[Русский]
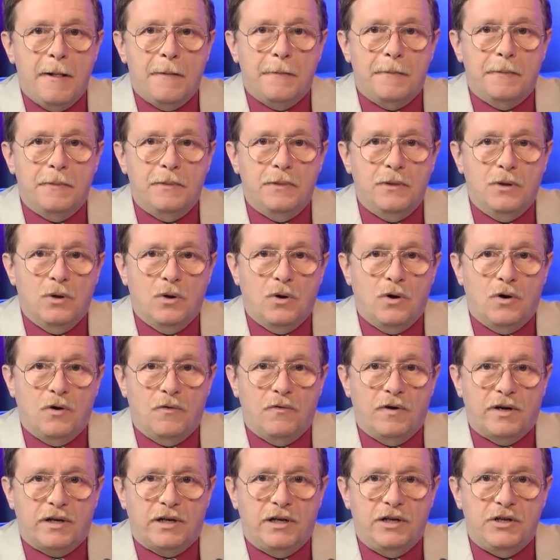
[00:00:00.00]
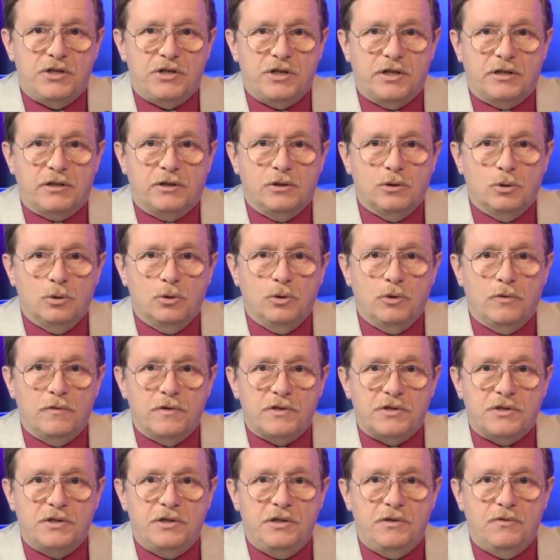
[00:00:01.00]
но в отличие от
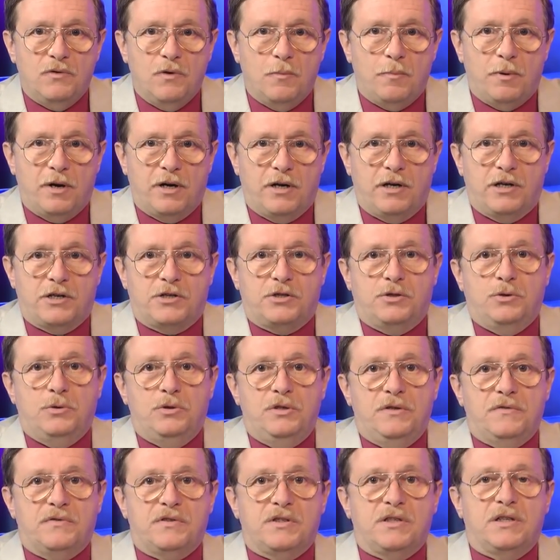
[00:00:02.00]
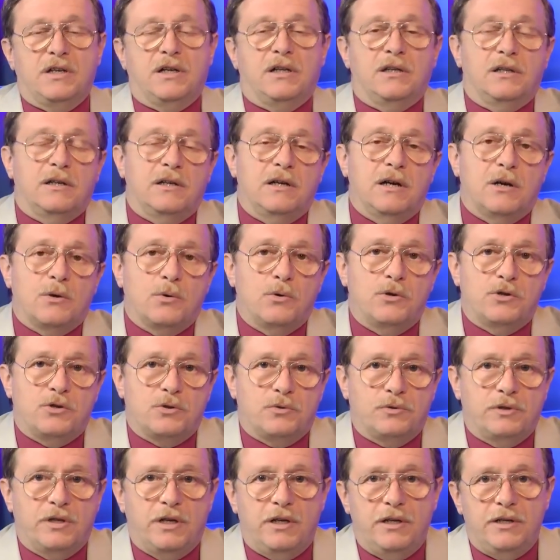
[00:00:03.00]
Голунова за него пока что не встало горой
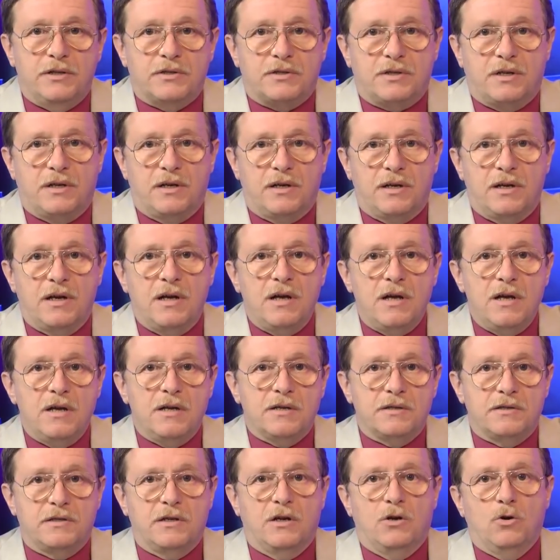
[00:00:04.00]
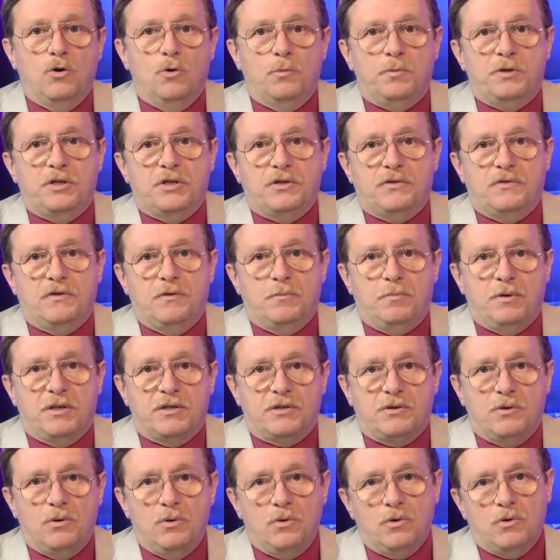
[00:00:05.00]
журналистское сообщество,
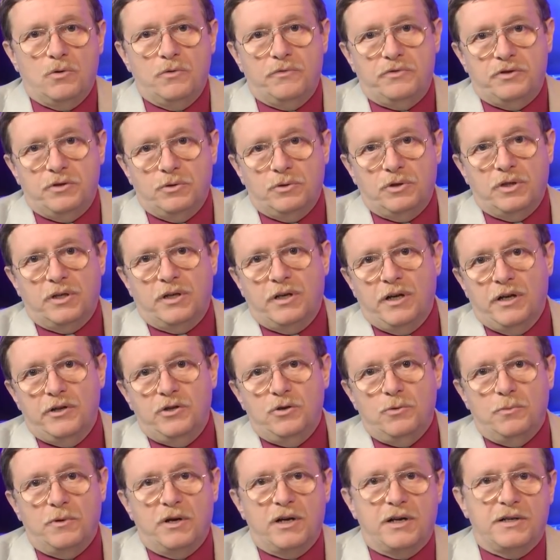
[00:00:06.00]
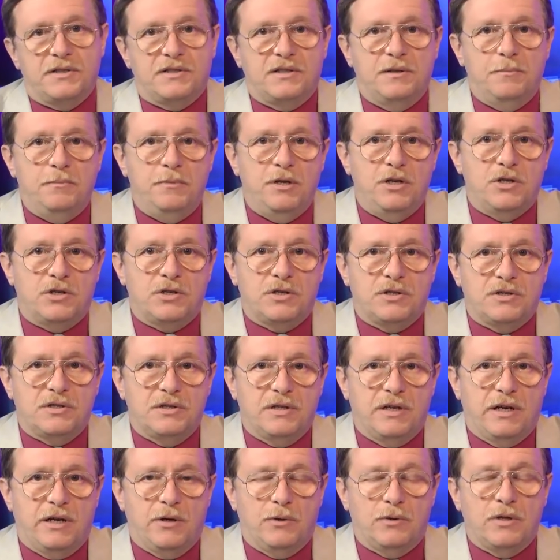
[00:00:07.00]
поскольку все-таки о нем гораздо меньше
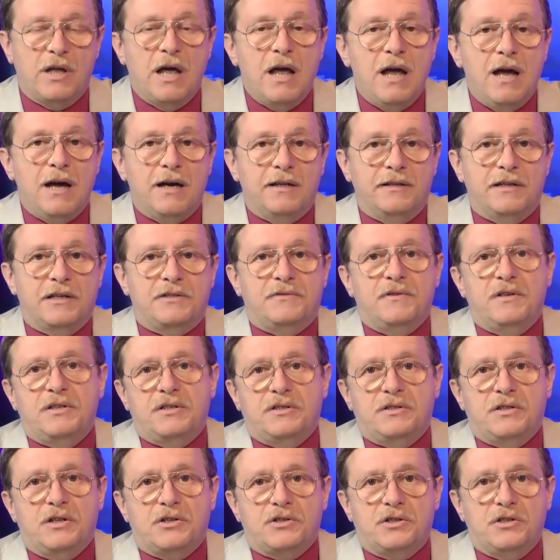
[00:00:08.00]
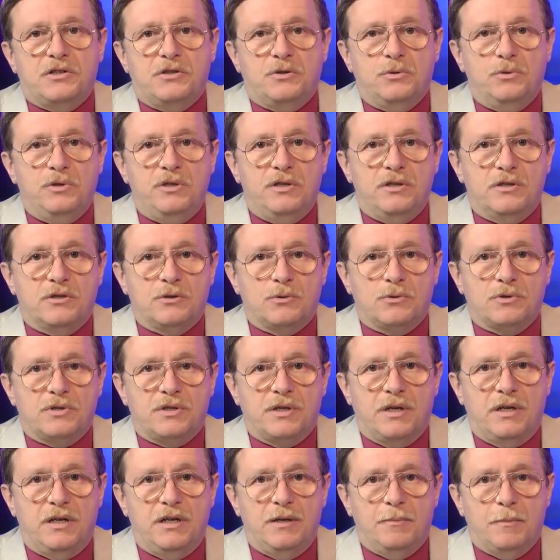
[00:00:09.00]
знают. На связи с нашей студией из
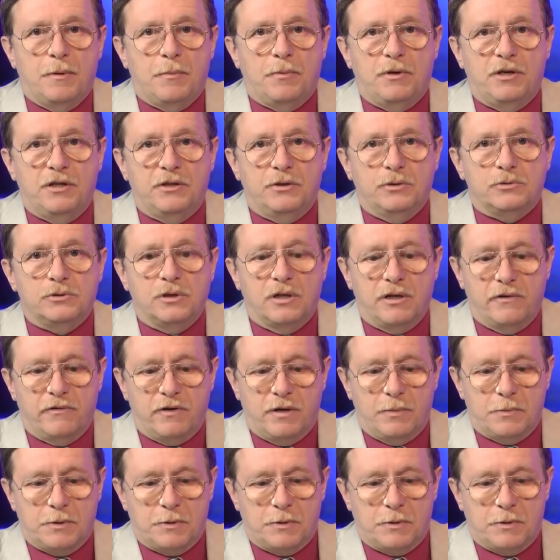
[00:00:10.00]
Иерусалима политолог Авраам